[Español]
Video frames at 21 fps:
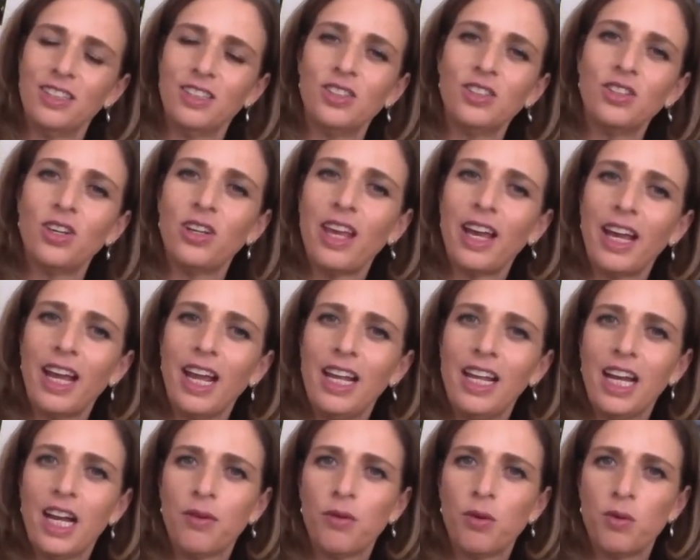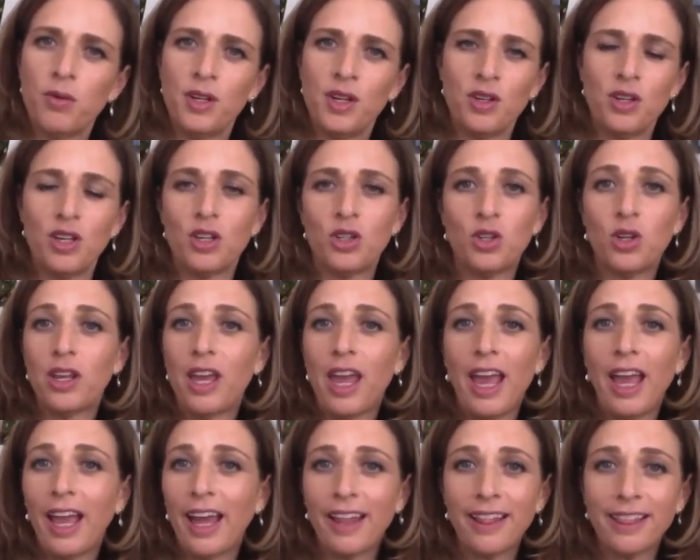Soy Angélica Bovino y estoy
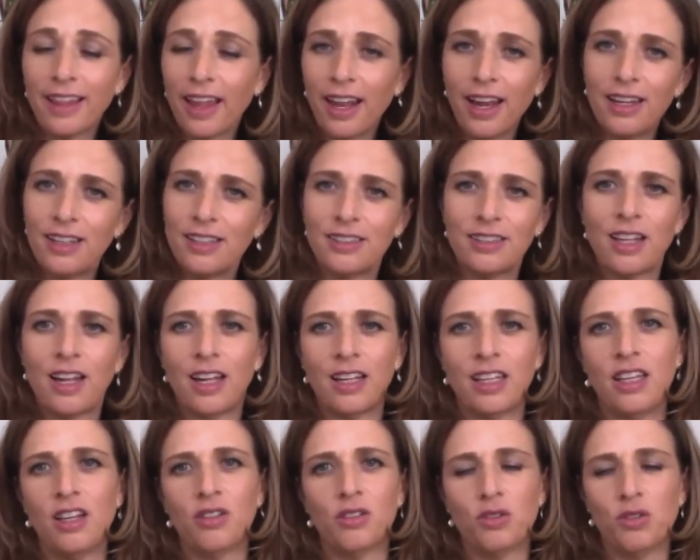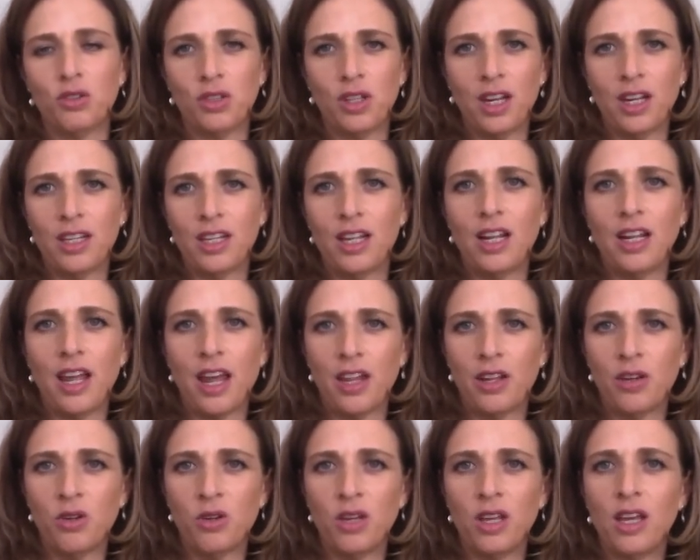encantada de estar aquí con ustedes el día
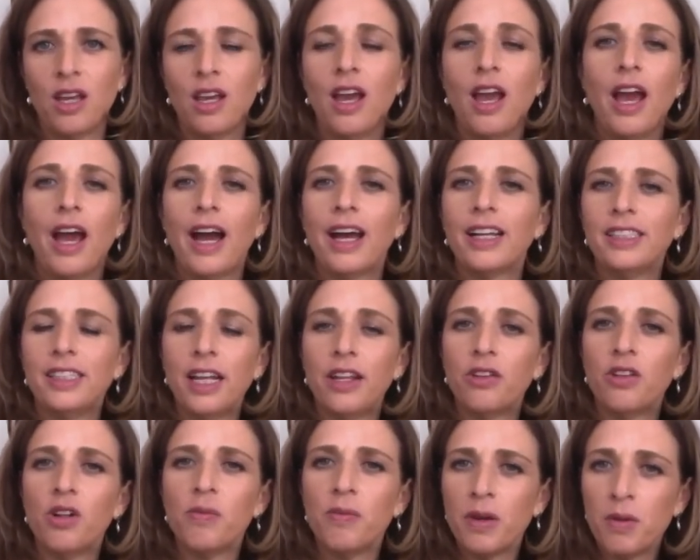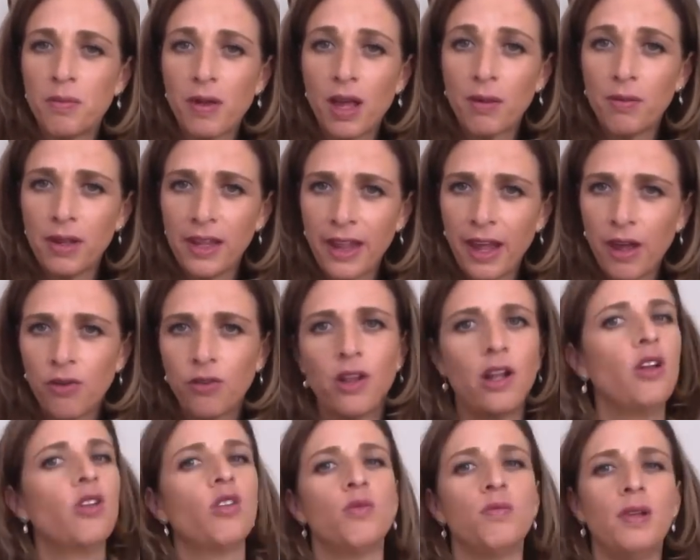de hoy haciendo el primer video
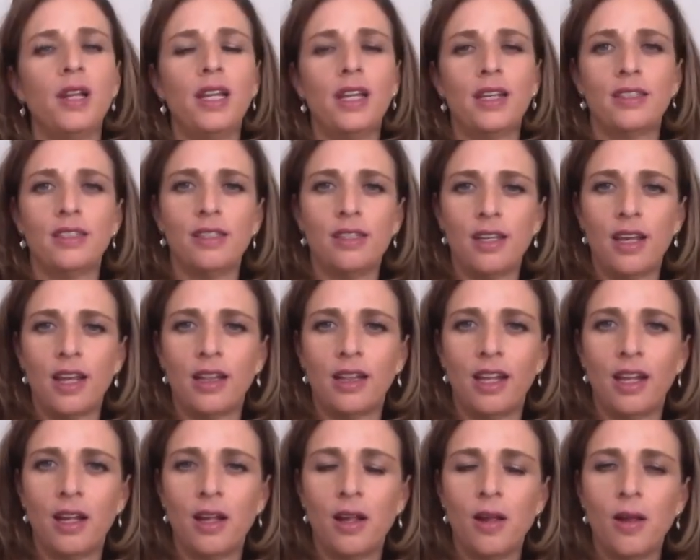del 2017.